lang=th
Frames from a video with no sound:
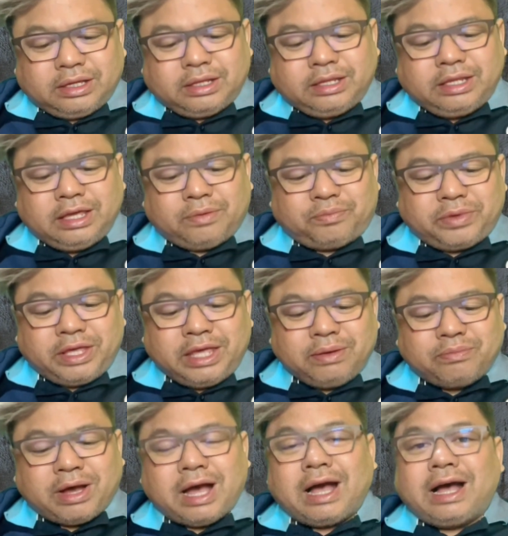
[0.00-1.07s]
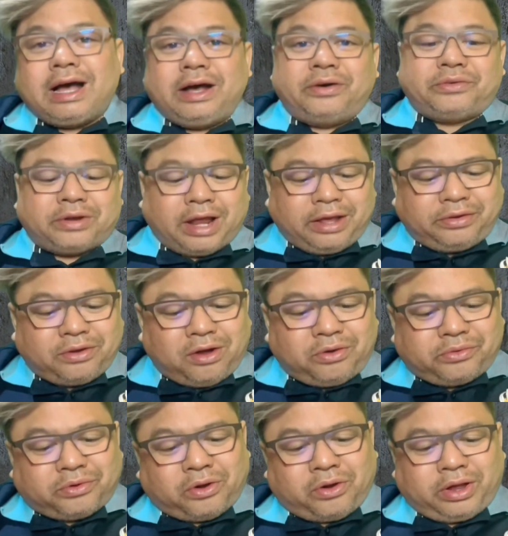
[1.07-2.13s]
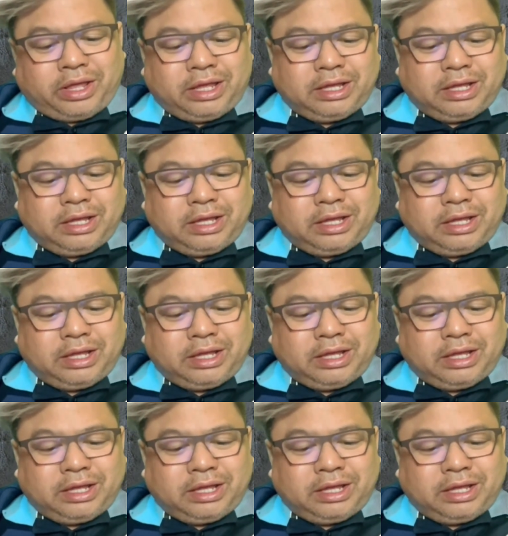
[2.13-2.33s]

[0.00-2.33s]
เหยียบหิมะไร้ร่องรอย